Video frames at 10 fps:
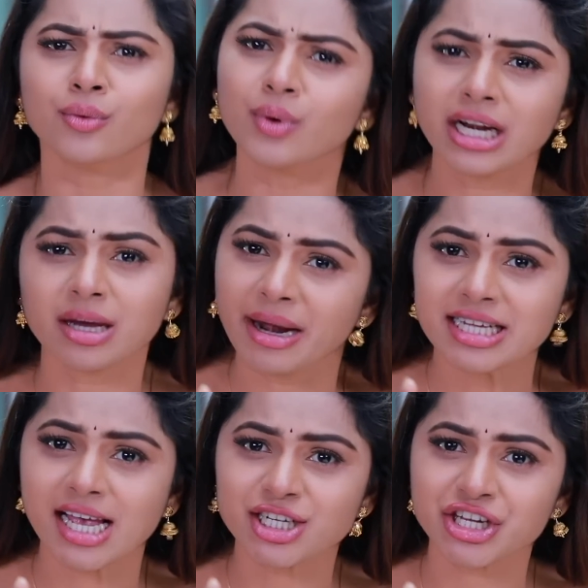உங்களுக்கு
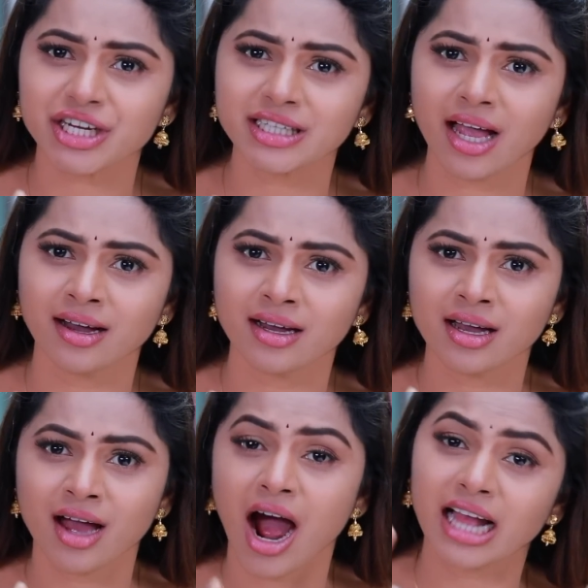மனசாட்சி இருக்கா
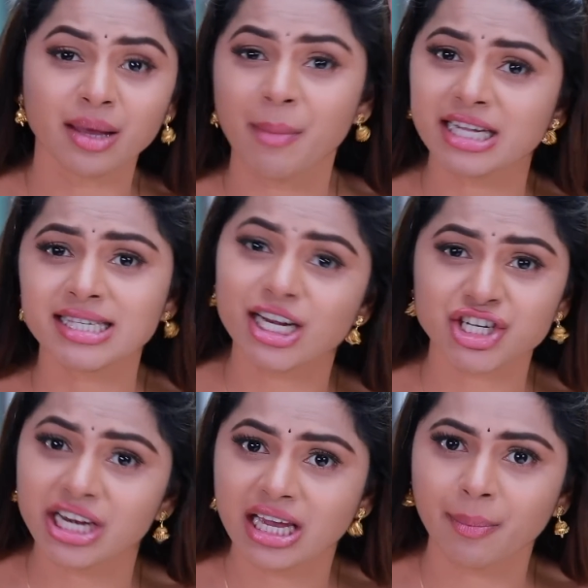அந்த
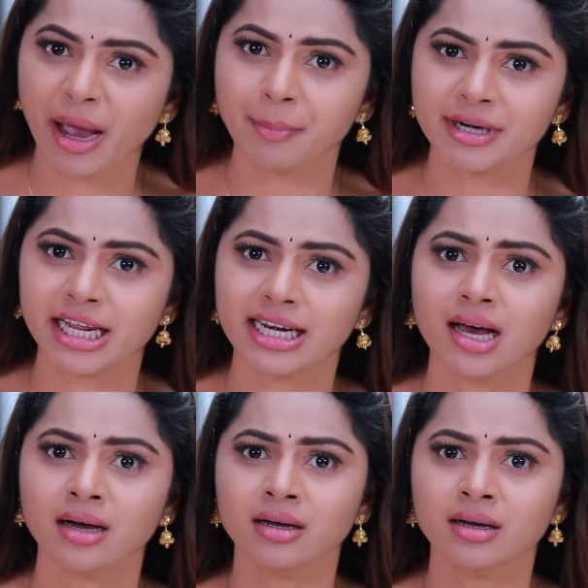மனசாட்சிக்கு நீங்க பயப்படுறீங்களா